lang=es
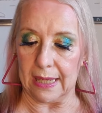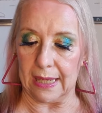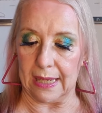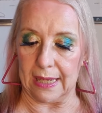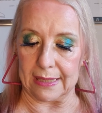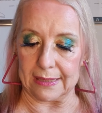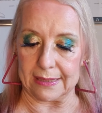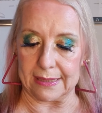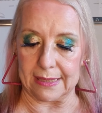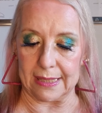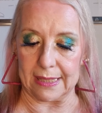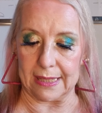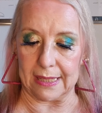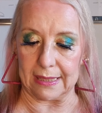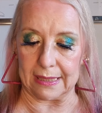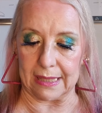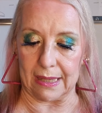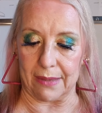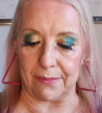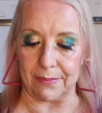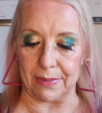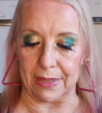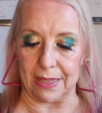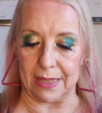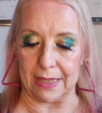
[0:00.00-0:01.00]
así que
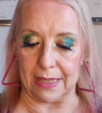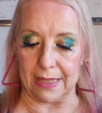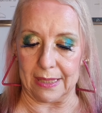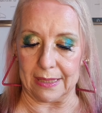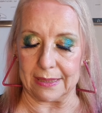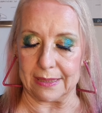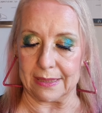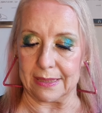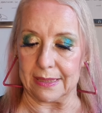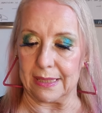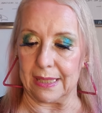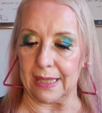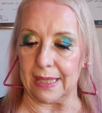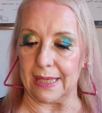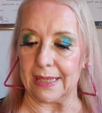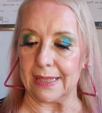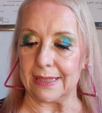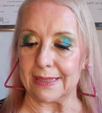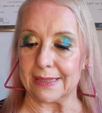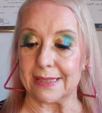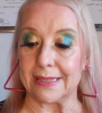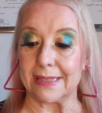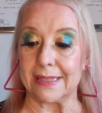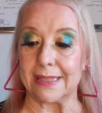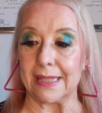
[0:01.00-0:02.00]
también es
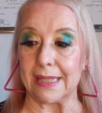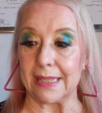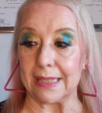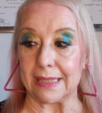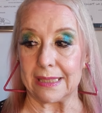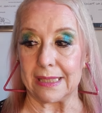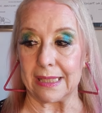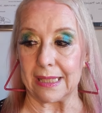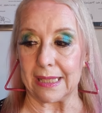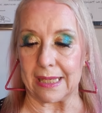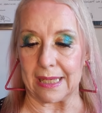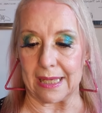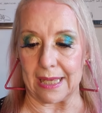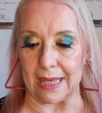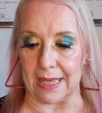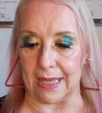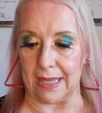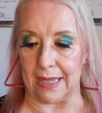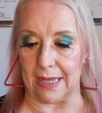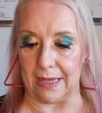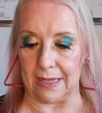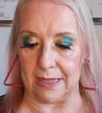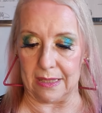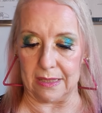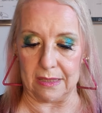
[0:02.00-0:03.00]
de City
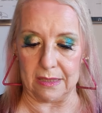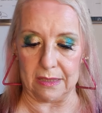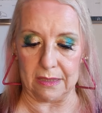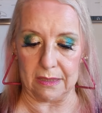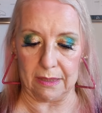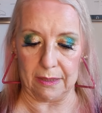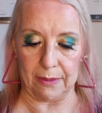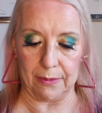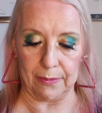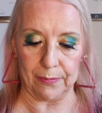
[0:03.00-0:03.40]
Girl.